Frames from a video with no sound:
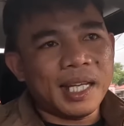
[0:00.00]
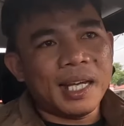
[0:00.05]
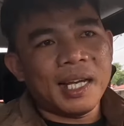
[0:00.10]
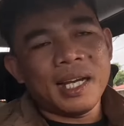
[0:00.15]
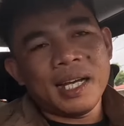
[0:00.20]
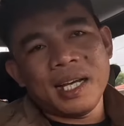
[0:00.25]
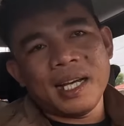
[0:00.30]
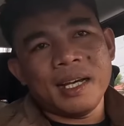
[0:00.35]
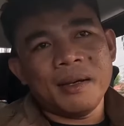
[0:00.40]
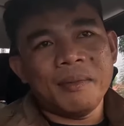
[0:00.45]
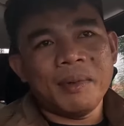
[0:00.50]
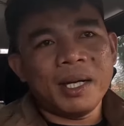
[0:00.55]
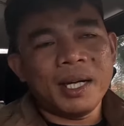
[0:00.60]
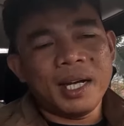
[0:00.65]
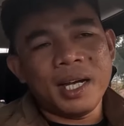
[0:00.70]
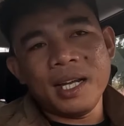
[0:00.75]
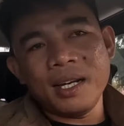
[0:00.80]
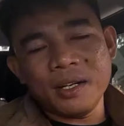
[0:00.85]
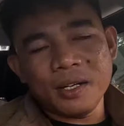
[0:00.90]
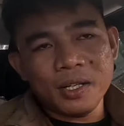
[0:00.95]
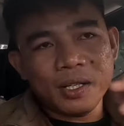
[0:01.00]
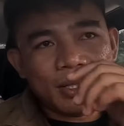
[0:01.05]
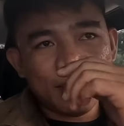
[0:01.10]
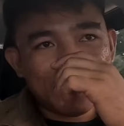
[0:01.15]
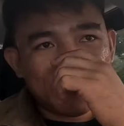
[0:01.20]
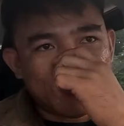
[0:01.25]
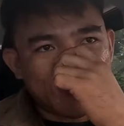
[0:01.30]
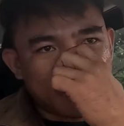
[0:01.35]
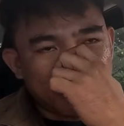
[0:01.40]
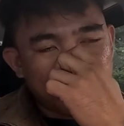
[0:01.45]
sa mga
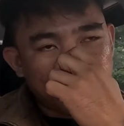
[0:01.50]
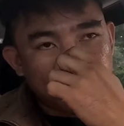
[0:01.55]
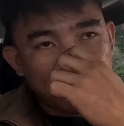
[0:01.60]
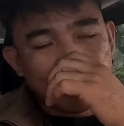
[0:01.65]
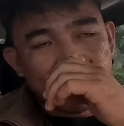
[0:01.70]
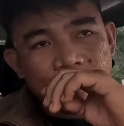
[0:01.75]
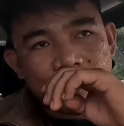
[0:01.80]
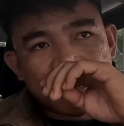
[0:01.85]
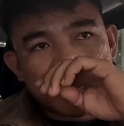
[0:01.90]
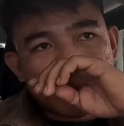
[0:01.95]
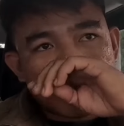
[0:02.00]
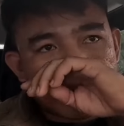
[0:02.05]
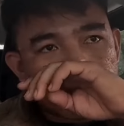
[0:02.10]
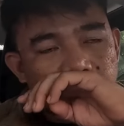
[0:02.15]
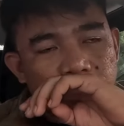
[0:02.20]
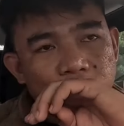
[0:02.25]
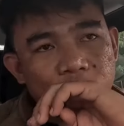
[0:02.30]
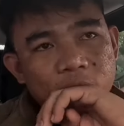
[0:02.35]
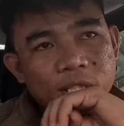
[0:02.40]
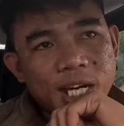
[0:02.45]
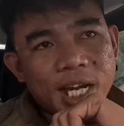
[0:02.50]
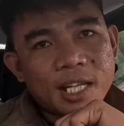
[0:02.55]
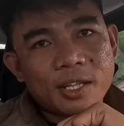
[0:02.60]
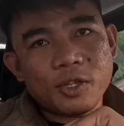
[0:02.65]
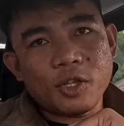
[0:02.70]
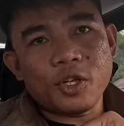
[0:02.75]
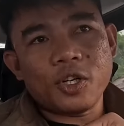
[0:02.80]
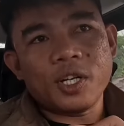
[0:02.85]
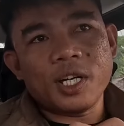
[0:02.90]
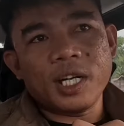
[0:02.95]
ano
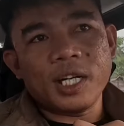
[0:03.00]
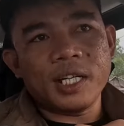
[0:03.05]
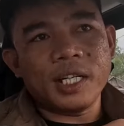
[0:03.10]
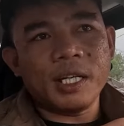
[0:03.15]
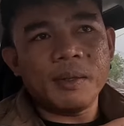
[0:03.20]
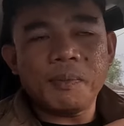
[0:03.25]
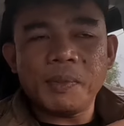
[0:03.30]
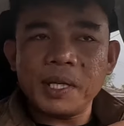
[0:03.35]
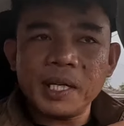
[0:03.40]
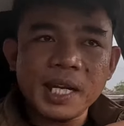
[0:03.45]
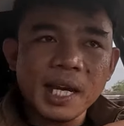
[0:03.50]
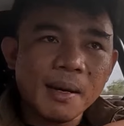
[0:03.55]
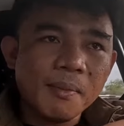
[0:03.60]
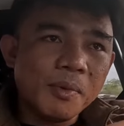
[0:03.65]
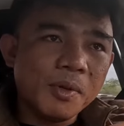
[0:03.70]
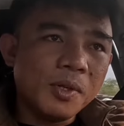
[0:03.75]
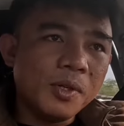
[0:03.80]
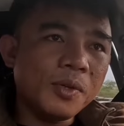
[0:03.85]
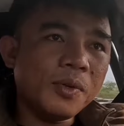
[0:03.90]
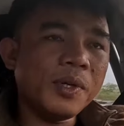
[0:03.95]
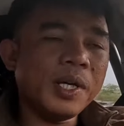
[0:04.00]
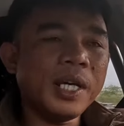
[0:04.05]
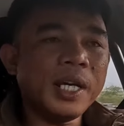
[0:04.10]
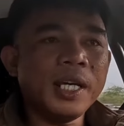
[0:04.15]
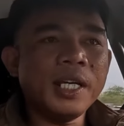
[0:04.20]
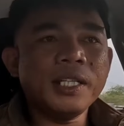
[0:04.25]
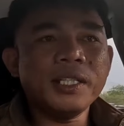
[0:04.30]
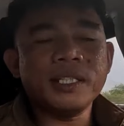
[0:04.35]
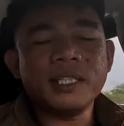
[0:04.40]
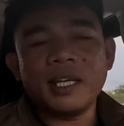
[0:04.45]
contractor ng
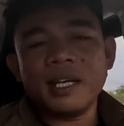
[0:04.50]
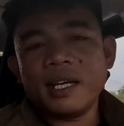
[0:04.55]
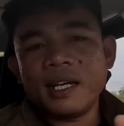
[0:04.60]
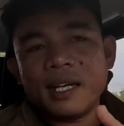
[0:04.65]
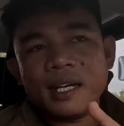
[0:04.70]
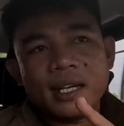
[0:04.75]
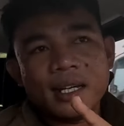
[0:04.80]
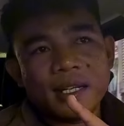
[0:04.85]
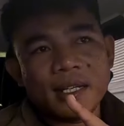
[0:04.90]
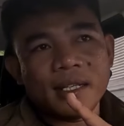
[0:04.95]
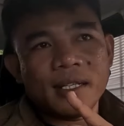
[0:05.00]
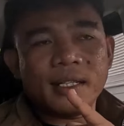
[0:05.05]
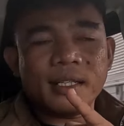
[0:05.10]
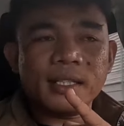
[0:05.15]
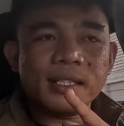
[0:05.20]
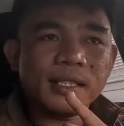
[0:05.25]
DPWH, uh,